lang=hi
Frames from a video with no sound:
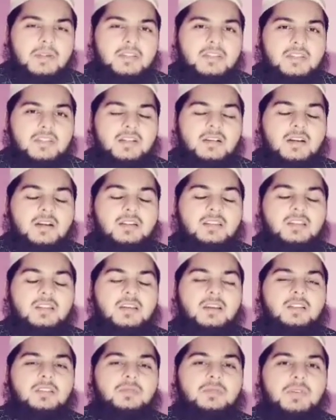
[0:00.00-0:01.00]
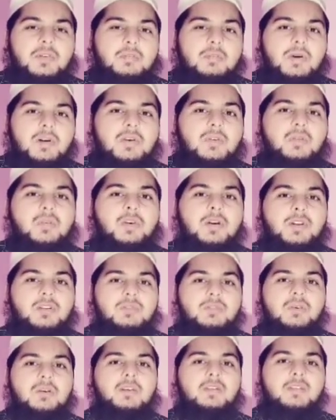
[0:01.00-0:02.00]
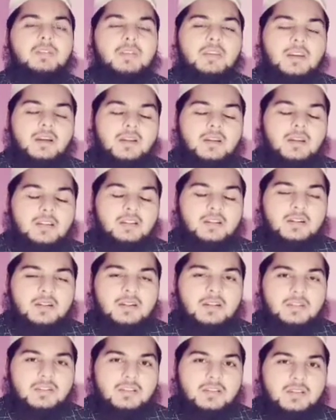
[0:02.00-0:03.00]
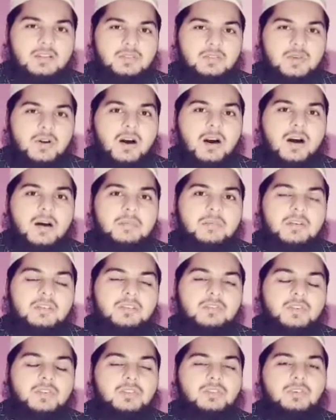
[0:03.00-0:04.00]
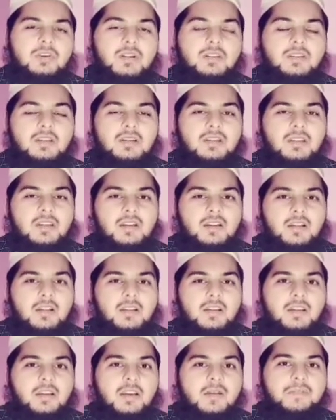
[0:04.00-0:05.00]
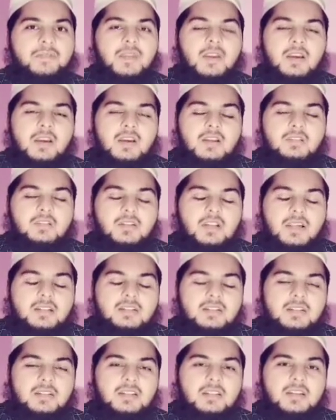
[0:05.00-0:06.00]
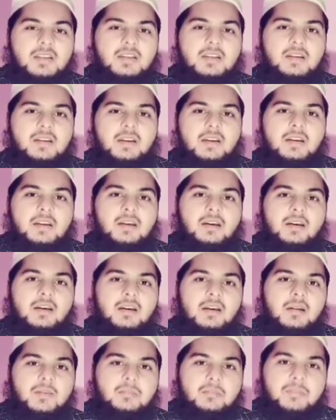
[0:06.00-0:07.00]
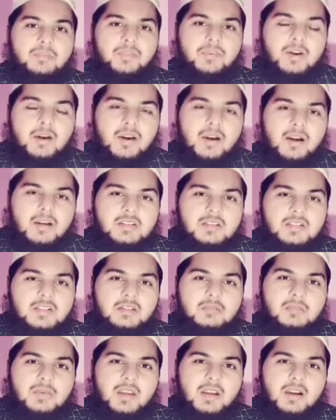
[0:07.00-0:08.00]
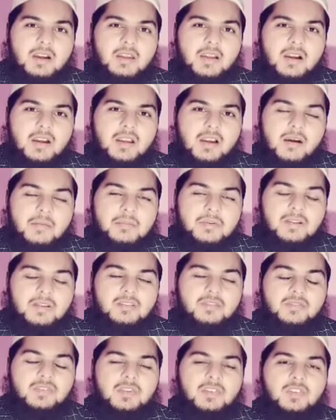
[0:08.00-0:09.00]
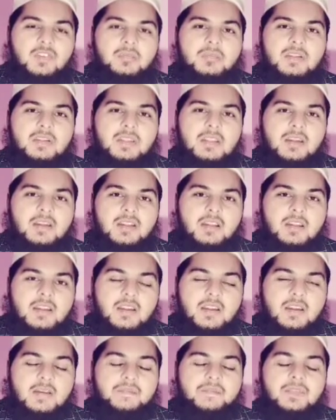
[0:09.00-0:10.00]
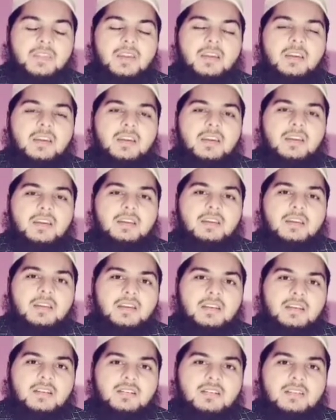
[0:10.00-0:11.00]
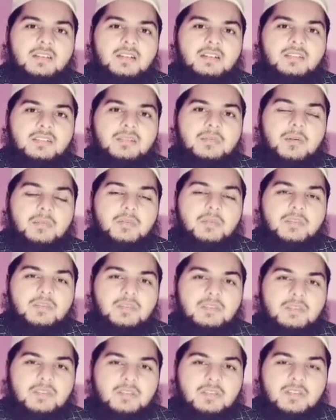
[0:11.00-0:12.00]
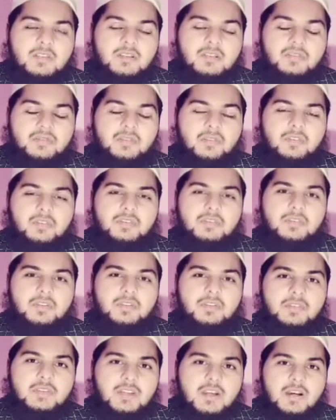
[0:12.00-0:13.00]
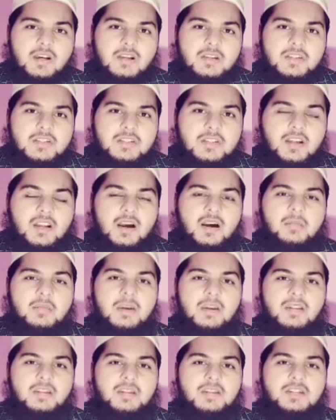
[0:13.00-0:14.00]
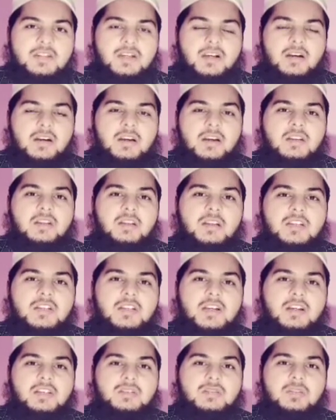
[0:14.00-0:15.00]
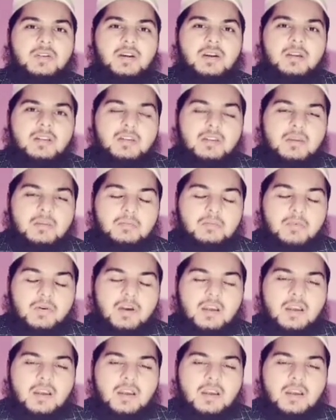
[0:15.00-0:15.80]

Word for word: बच्चे करते हैं तो फिर बड़े होकर जो ऐसी ही हरकतें करते हैं जो आप इस वीडियो के अंदर देख रहे हैं तो नाजरी ये फहाशी बेहयाई आपने इस वीडियो में देख रहे हैं ये इसका सबब और सिर्फ और सिर्फ क्या है शराब है नशा है नशा जो है ये